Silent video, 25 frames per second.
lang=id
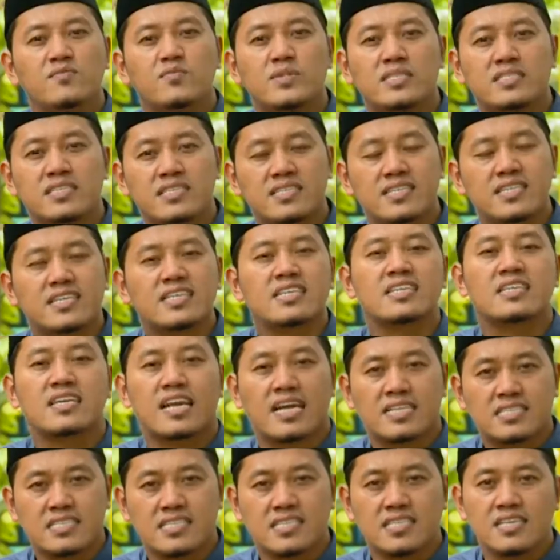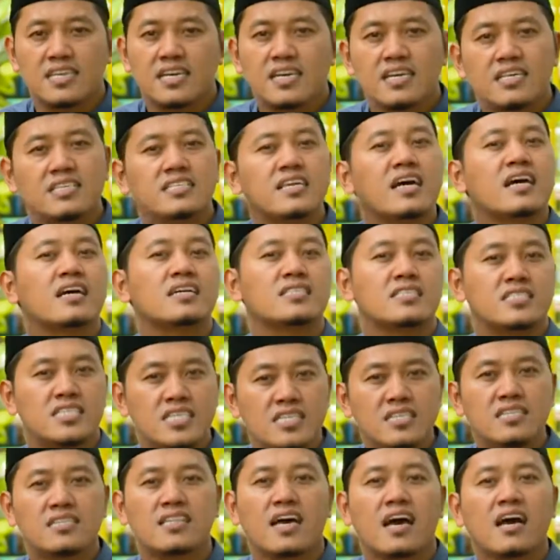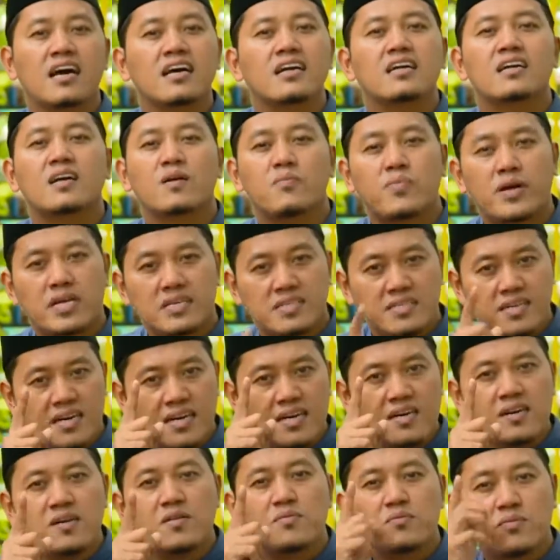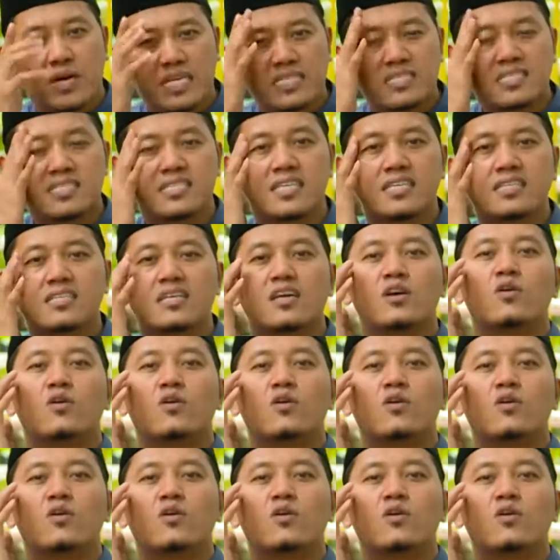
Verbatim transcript: menjadi generasi yang cinta kepada masjid